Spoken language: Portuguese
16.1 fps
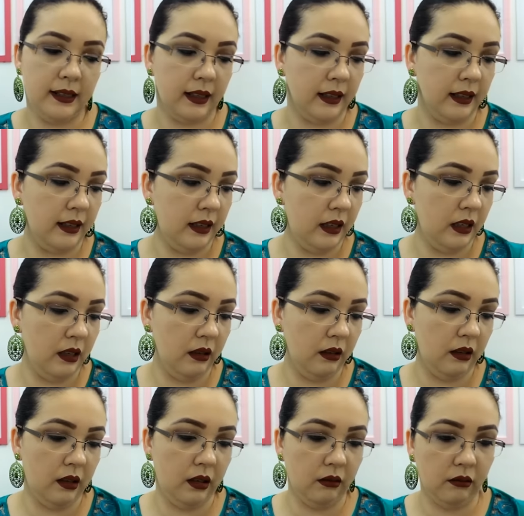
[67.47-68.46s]
Esse
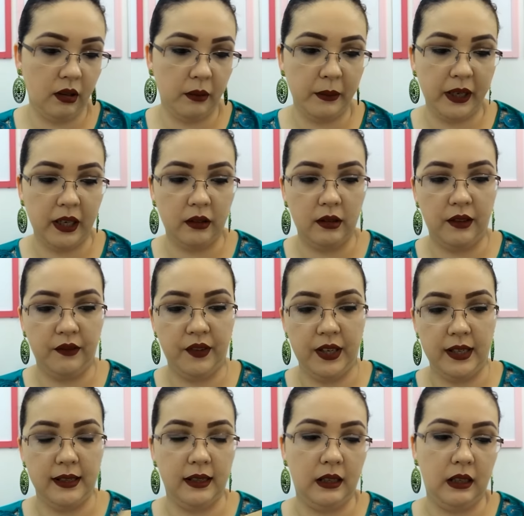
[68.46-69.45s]
aqui, ele não tem marcado
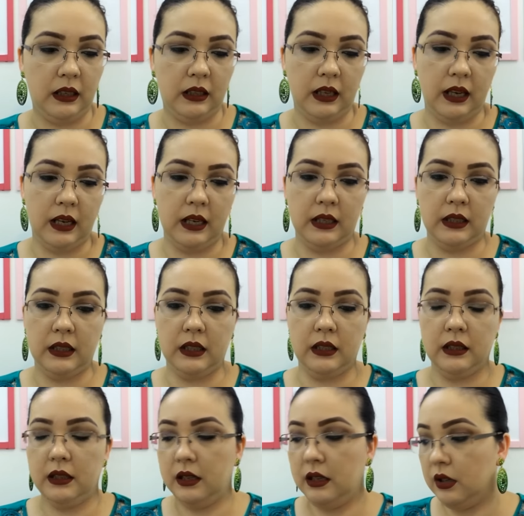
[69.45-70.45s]
referência nem
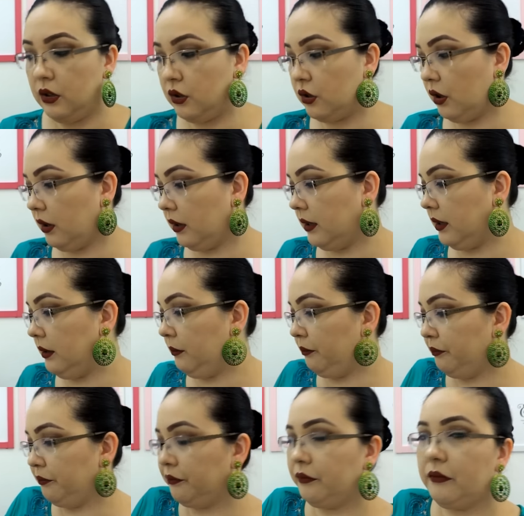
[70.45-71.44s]
nada, só
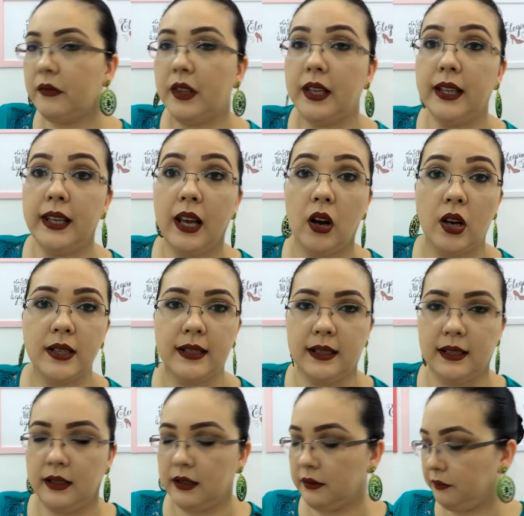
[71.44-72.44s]
que ele é
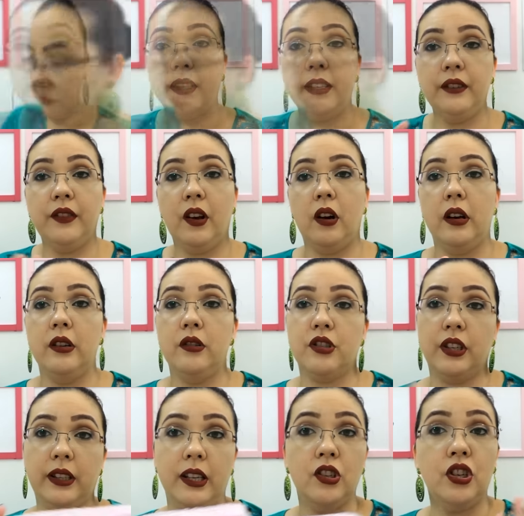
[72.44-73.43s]
rosinha, só que ele, ó, eu
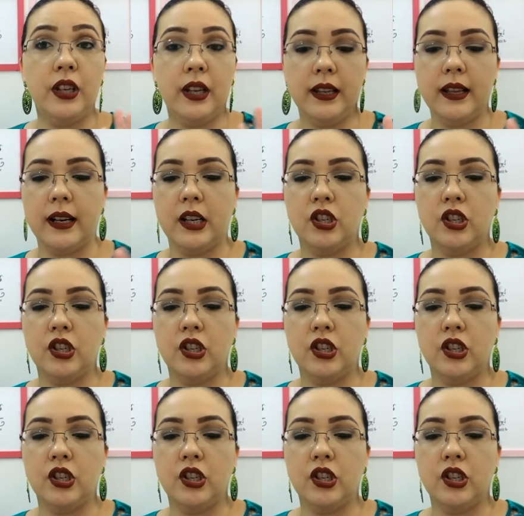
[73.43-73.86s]
já até tirei da